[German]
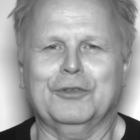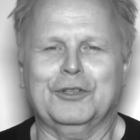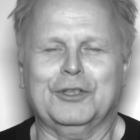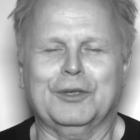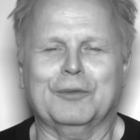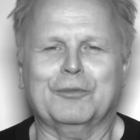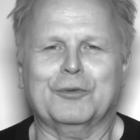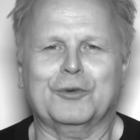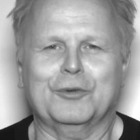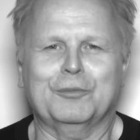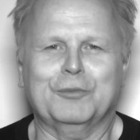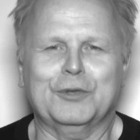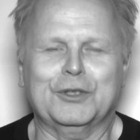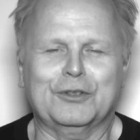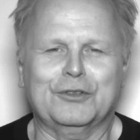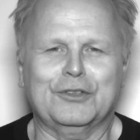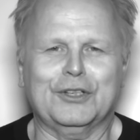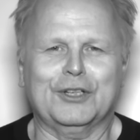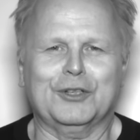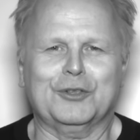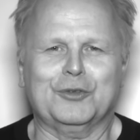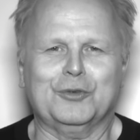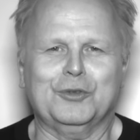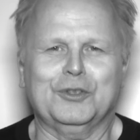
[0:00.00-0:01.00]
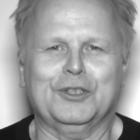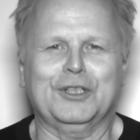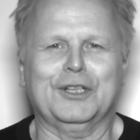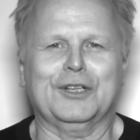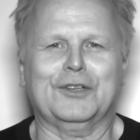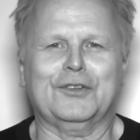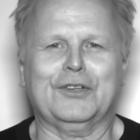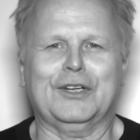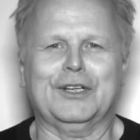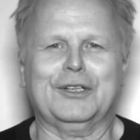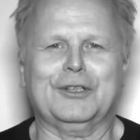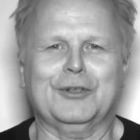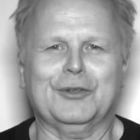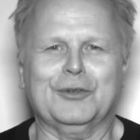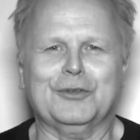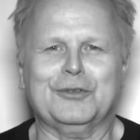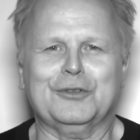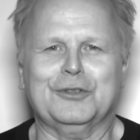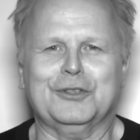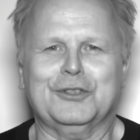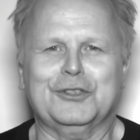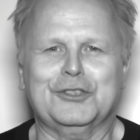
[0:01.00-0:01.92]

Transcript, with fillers: Ich hab, bin ein sehr geduldiger Zeitgenosse.